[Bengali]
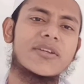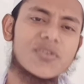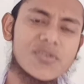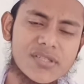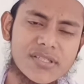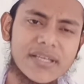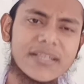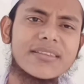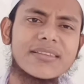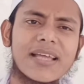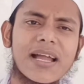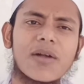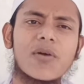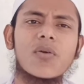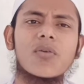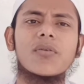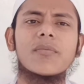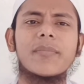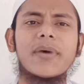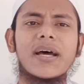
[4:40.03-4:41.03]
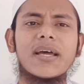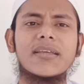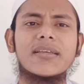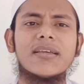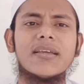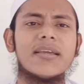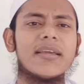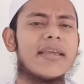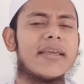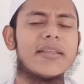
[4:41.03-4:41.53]
একটু চিন্তা করুন ভাই
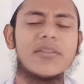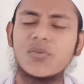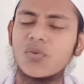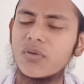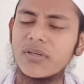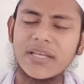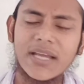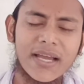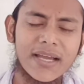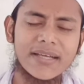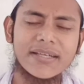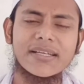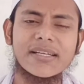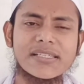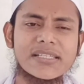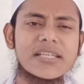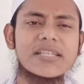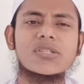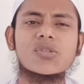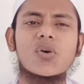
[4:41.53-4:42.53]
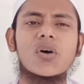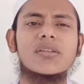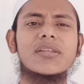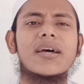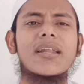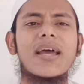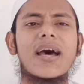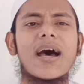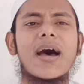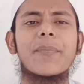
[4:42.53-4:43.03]
এই দুনিয়া এটা শেষ
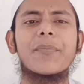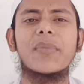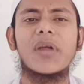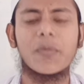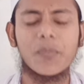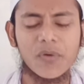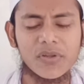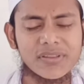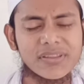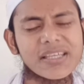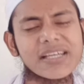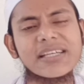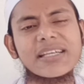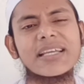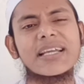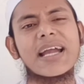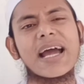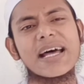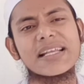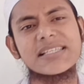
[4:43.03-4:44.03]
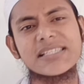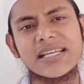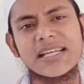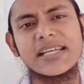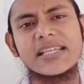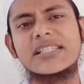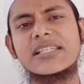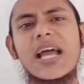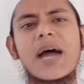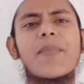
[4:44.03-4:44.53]
কথা না আপনার প্রত্যেকটি কাজের
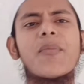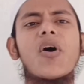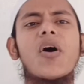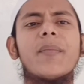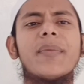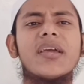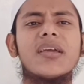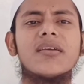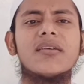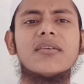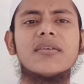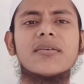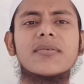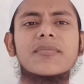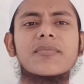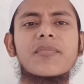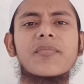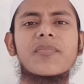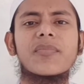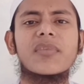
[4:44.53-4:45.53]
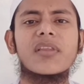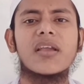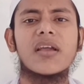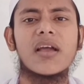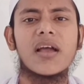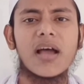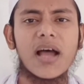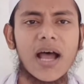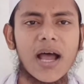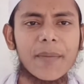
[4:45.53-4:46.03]
হিসাব হবে
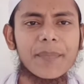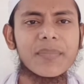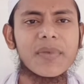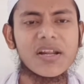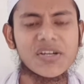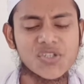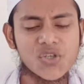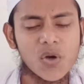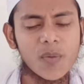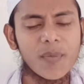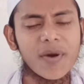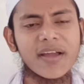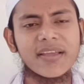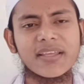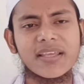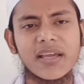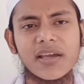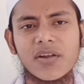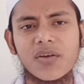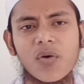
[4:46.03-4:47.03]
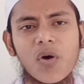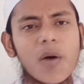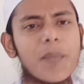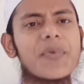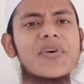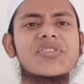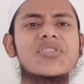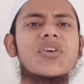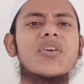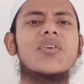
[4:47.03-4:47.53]
আপনার সময়কে
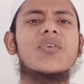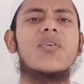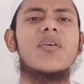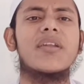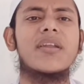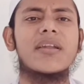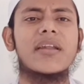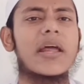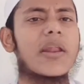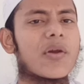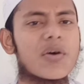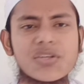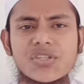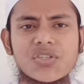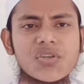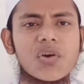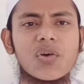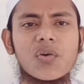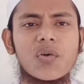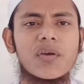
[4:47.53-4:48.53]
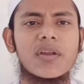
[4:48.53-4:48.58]
অপচয় করেন না নষ্ট